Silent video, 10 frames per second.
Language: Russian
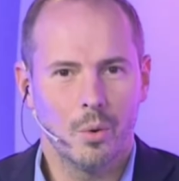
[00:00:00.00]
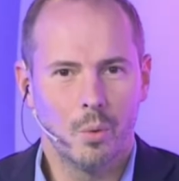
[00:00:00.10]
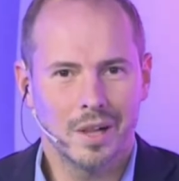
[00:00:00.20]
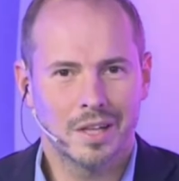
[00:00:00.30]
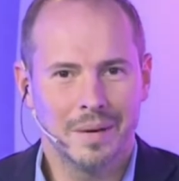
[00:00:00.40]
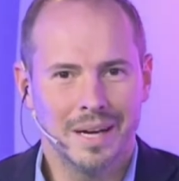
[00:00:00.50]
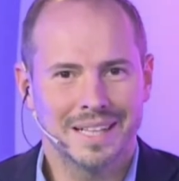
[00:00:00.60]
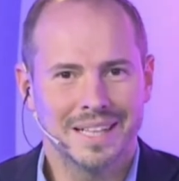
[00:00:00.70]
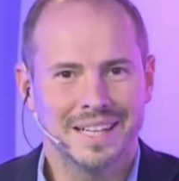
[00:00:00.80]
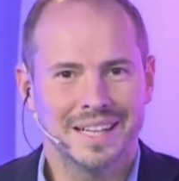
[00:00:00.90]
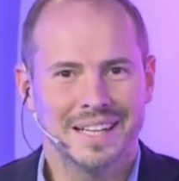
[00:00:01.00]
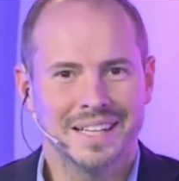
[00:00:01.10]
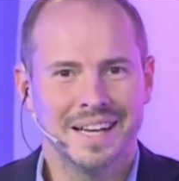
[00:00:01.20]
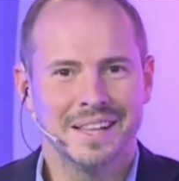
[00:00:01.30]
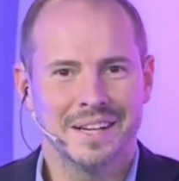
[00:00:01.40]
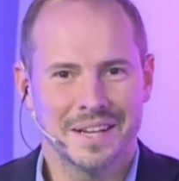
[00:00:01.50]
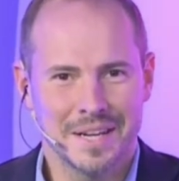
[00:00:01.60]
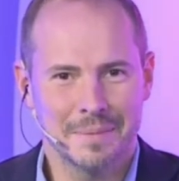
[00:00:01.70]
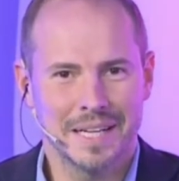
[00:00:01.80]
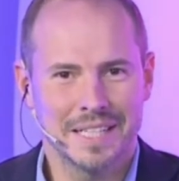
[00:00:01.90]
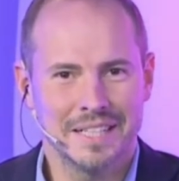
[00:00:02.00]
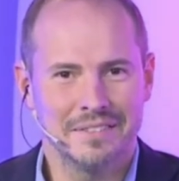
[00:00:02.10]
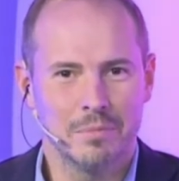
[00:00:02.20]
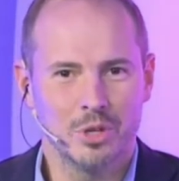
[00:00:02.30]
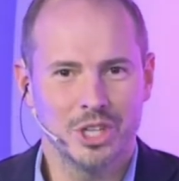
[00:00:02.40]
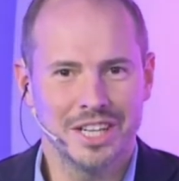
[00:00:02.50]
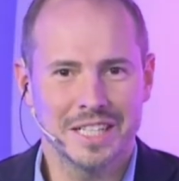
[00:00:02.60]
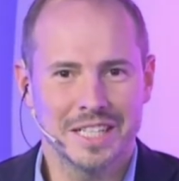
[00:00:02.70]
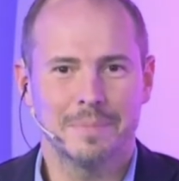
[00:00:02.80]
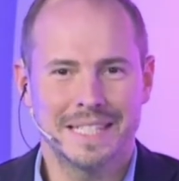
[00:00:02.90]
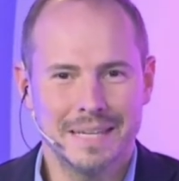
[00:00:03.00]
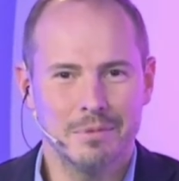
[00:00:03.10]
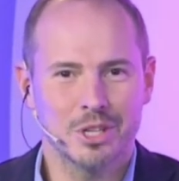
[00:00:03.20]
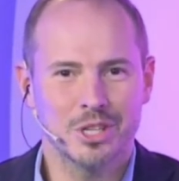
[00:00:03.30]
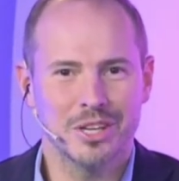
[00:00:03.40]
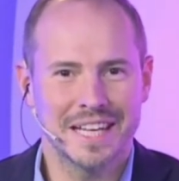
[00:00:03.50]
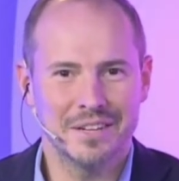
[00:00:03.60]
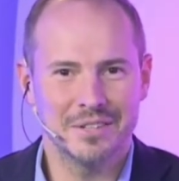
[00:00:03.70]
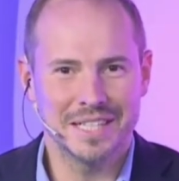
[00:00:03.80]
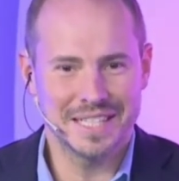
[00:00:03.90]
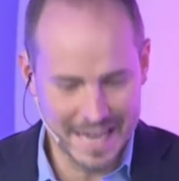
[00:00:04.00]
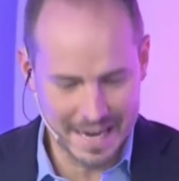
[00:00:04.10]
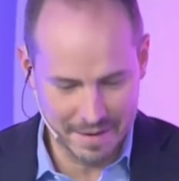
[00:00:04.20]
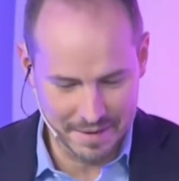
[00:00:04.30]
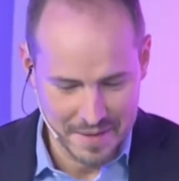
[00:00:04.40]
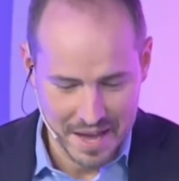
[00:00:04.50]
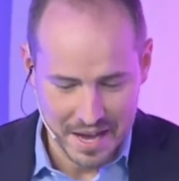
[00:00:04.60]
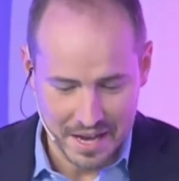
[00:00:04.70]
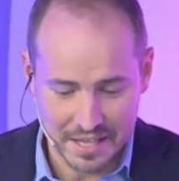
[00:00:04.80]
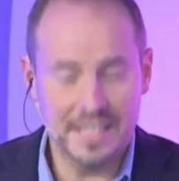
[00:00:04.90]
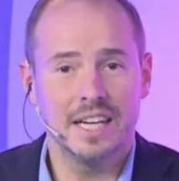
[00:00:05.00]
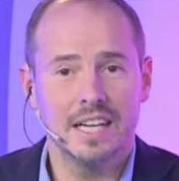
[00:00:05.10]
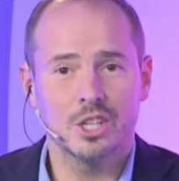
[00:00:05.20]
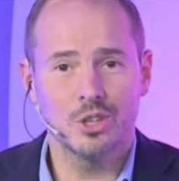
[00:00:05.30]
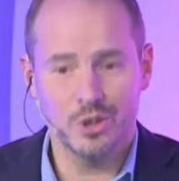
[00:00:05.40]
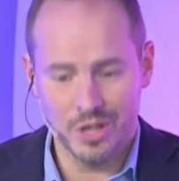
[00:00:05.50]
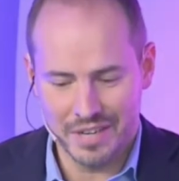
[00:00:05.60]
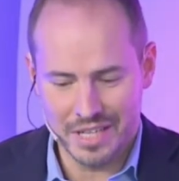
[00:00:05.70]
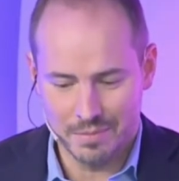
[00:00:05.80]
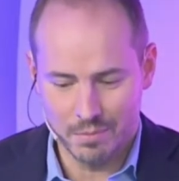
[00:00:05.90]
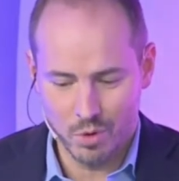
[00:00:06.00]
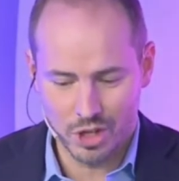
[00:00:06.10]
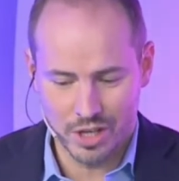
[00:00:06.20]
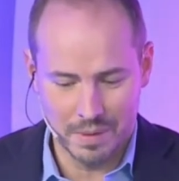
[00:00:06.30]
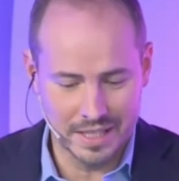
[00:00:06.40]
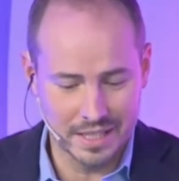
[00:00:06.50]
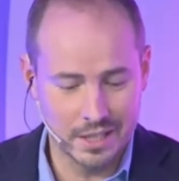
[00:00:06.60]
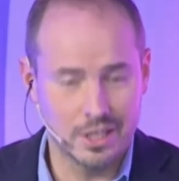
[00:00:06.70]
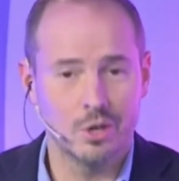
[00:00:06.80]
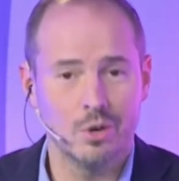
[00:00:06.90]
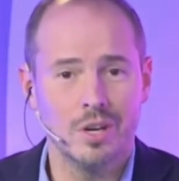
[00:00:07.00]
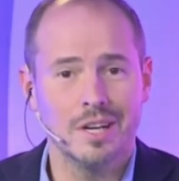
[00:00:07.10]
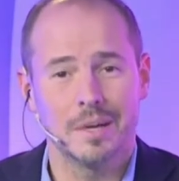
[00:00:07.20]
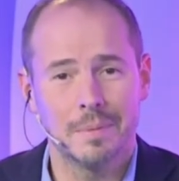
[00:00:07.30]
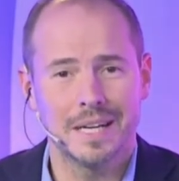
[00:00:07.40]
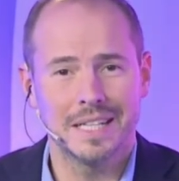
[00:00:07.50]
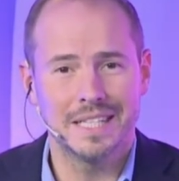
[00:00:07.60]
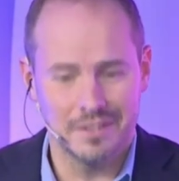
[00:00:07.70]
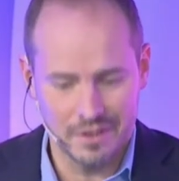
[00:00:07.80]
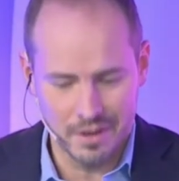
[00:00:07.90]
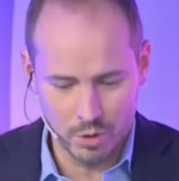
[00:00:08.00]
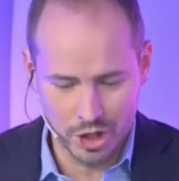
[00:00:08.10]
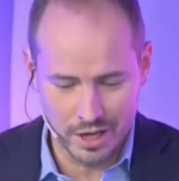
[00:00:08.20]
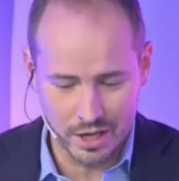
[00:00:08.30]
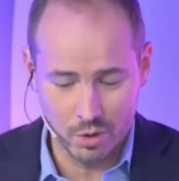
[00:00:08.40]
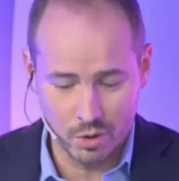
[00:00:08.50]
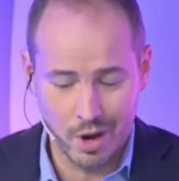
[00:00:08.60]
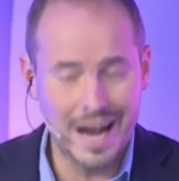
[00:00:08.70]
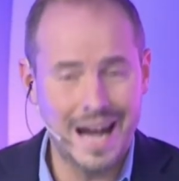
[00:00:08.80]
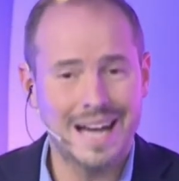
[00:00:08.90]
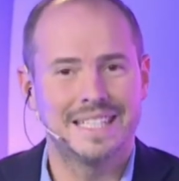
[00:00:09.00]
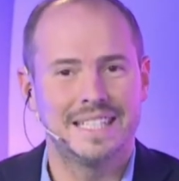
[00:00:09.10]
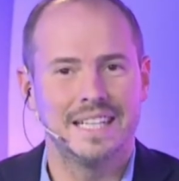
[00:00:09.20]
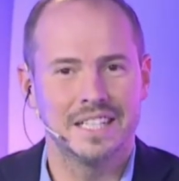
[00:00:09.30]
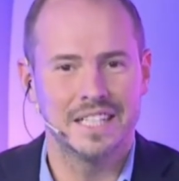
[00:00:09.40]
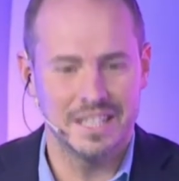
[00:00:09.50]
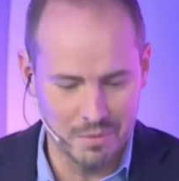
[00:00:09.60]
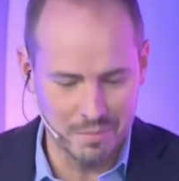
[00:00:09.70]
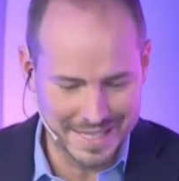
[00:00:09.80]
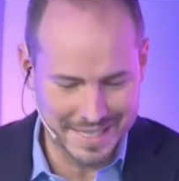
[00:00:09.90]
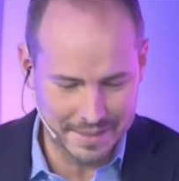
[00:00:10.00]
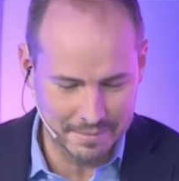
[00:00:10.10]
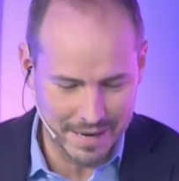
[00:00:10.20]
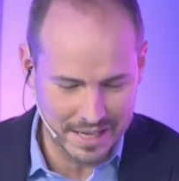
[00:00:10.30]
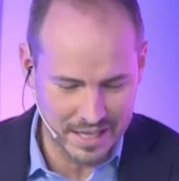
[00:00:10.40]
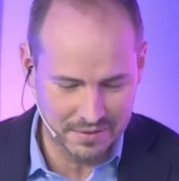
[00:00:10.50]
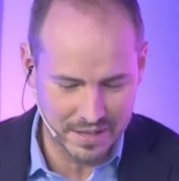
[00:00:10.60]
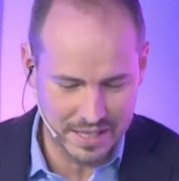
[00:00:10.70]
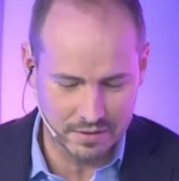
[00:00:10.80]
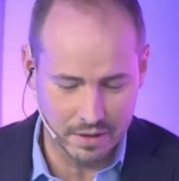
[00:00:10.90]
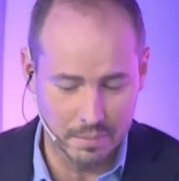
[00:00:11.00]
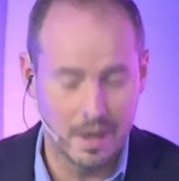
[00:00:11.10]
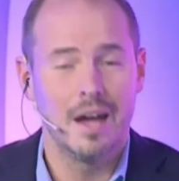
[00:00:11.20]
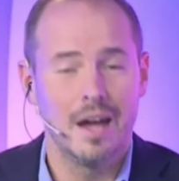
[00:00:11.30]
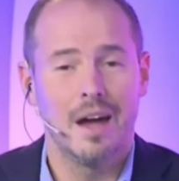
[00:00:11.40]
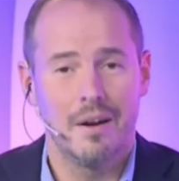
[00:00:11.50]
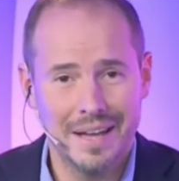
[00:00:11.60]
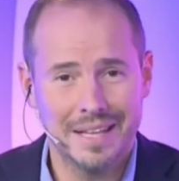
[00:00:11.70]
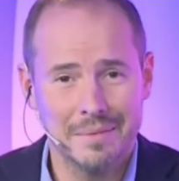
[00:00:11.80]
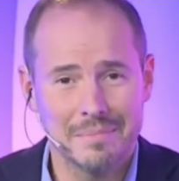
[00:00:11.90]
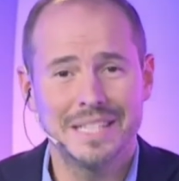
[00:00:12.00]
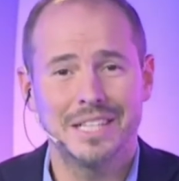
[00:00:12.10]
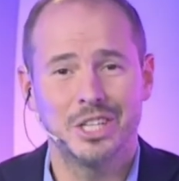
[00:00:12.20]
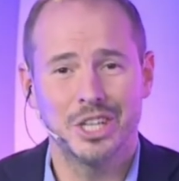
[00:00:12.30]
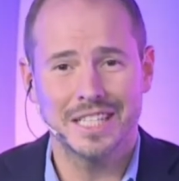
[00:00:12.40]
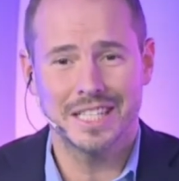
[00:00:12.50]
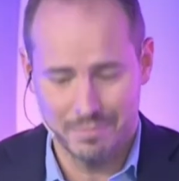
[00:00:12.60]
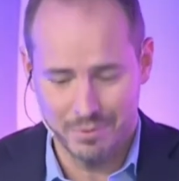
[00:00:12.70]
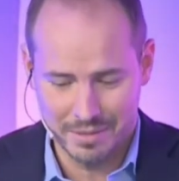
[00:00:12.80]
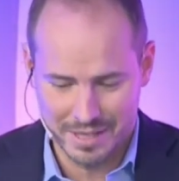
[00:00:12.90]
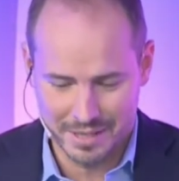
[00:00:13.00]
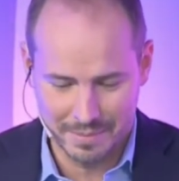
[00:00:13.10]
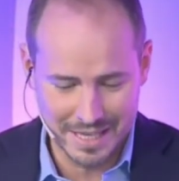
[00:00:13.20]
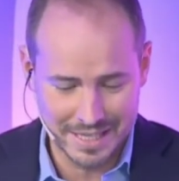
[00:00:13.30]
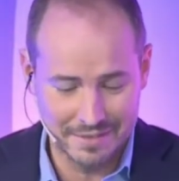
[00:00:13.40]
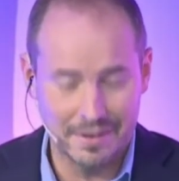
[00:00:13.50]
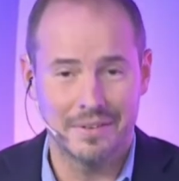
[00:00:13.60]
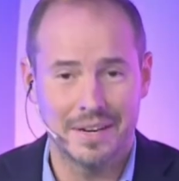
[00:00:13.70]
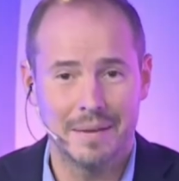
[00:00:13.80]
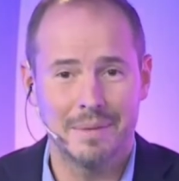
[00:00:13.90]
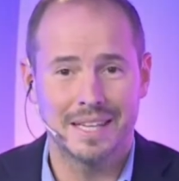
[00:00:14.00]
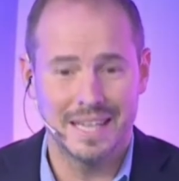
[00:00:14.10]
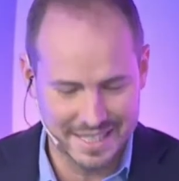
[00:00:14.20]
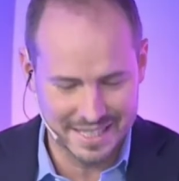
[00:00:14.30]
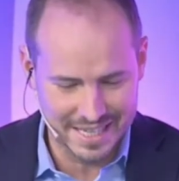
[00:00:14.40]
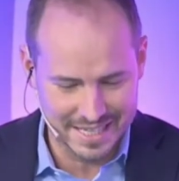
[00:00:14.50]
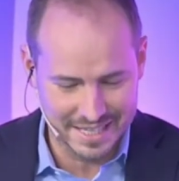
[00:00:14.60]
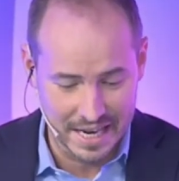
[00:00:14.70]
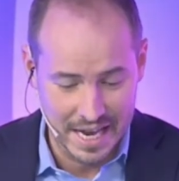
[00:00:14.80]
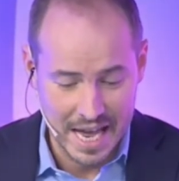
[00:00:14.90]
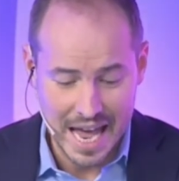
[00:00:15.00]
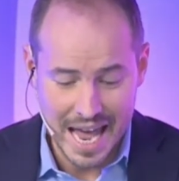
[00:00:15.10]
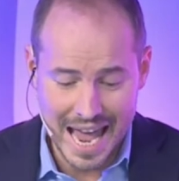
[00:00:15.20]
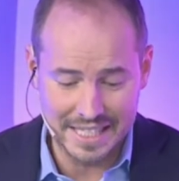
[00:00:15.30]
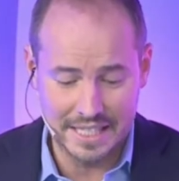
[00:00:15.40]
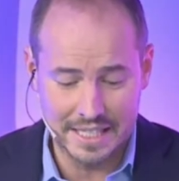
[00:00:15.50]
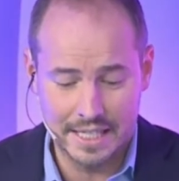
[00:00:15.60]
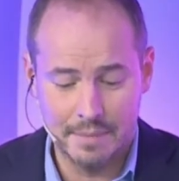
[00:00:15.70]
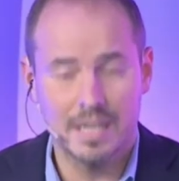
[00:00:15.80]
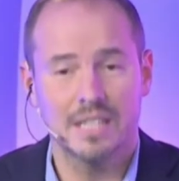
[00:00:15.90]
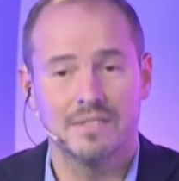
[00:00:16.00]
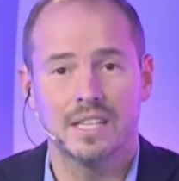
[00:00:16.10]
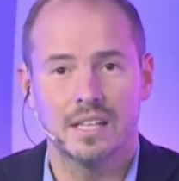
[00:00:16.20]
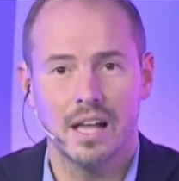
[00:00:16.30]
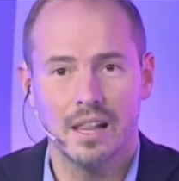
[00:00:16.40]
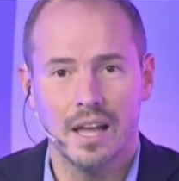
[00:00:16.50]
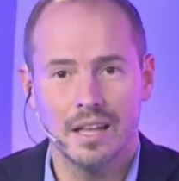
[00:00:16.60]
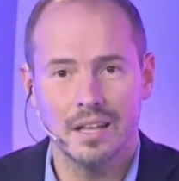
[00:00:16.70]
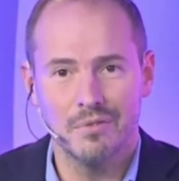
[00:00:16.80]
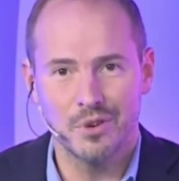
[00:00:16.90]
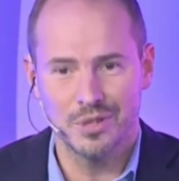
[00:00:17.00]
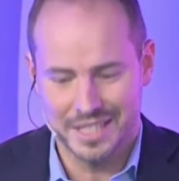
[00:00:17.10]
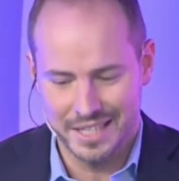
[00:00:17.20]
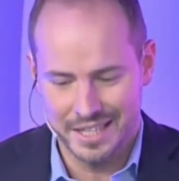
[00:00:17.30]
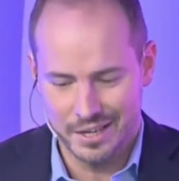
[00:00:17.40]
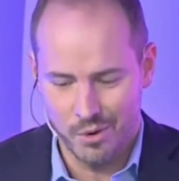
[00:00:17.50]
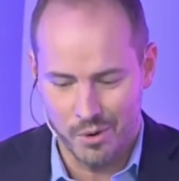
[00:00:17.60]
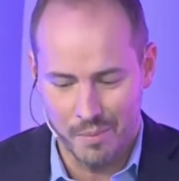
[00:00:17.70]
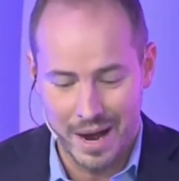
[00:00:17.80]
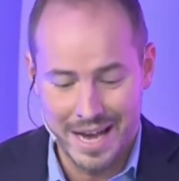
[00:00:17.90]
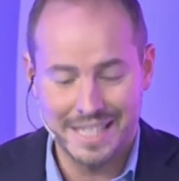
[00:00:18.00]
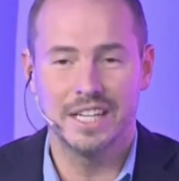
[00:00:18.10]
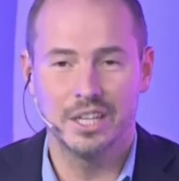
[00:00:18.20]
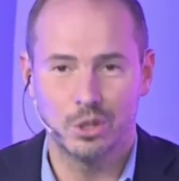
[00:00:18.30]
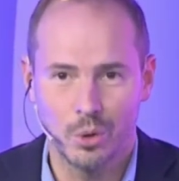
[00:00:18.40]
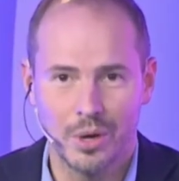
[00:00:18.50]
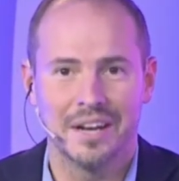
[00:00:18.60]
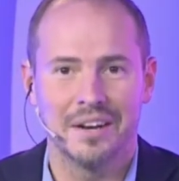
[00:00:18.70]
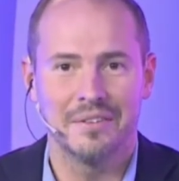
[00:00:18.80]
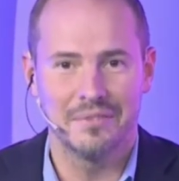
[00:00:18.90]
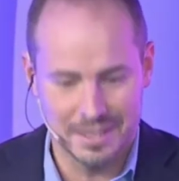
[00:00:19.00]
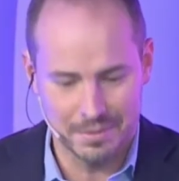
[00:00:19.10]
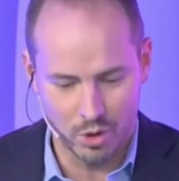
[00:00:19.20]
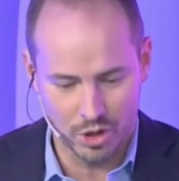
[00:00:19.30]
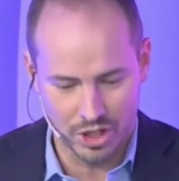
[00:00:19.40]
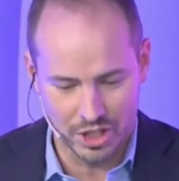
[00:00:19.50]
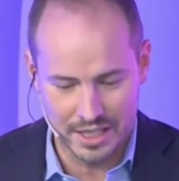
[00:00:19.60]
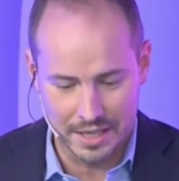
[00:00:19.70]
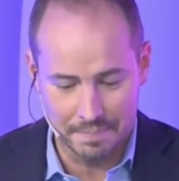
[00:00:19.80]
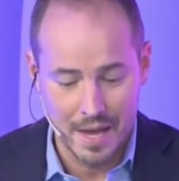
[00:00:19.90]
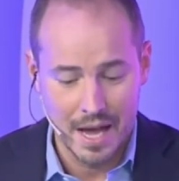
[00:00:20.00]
Welcome back на канал э, «Корпоративное обучение». Спасибо, что остаетесь с нами. Не секрет, что невозможно переоценить роль корпоративного обучения, но как сделать его максимально эффективным – в этом мы сейчас и будем разбираться во время кейс-сессии. Экосистема развития талантов Ростелеком. Территория возможностей.